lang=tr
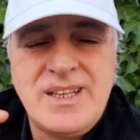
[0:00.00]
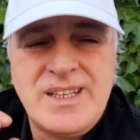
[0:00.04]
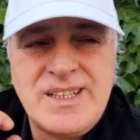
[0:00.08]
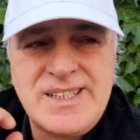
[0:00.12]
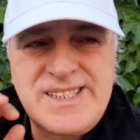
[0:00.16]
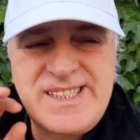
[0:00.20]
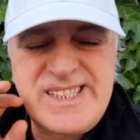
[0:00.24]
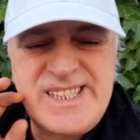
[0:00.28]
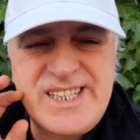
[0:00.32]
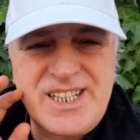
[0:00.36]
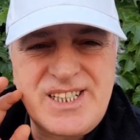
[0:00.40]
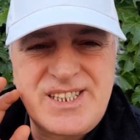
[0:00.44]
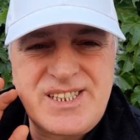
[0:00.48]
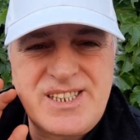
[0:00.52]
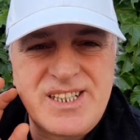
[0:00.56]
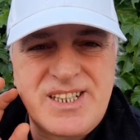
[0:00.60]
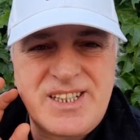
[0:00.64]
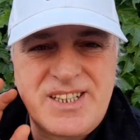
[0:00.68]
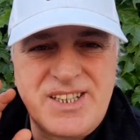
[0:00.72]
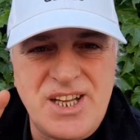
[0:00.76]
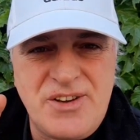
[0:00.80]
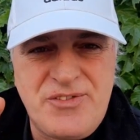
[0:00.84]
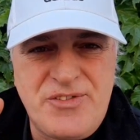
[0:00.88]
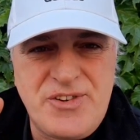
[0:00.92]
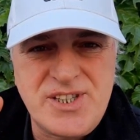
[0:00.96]
Sık
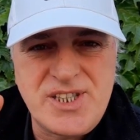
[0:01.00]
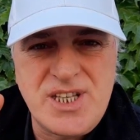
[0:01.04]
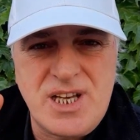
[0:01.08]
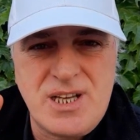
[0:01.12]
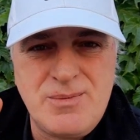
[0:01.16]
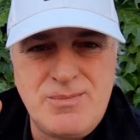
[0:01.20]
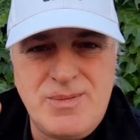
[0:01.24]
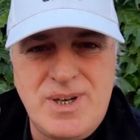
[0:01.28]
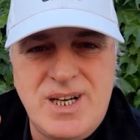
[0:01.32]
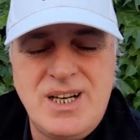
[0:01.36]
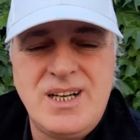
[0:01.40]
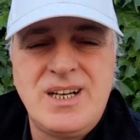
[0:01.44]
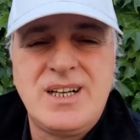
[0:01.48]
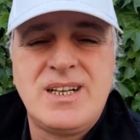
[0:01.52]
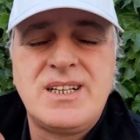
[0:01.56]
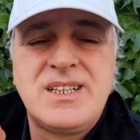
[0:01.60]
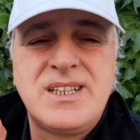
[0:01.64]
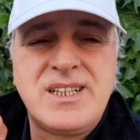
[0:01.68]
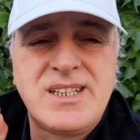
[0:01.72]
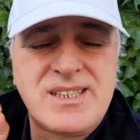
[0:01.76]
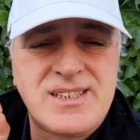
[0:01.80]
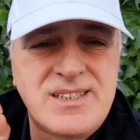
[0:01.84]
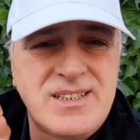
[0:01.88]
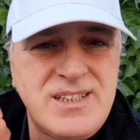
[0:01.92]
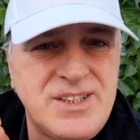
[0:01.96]
sık nefes alma,
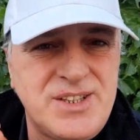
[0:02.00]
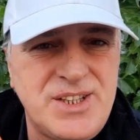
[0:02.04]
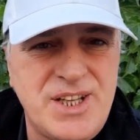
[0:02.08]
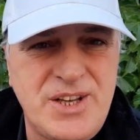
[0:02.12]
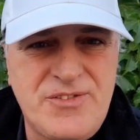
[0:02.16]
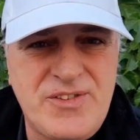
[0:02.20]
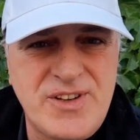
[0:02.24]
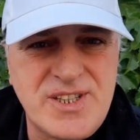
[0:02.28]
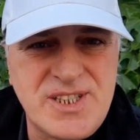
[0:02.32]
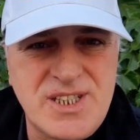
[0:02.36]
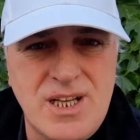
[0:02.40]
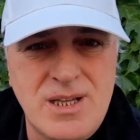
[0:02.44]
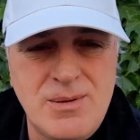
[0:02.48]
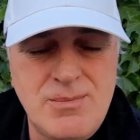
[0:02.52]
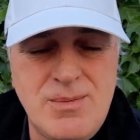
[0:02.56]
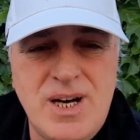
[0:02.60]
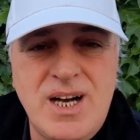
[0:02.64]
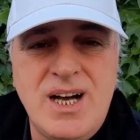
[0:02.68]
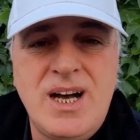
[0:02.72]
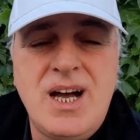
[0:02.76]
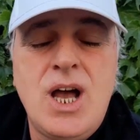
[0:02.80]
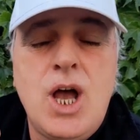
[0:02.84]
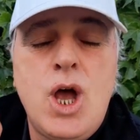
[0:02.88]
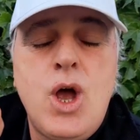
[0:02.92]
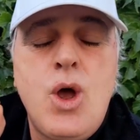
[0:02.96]
hızlı nefes alma,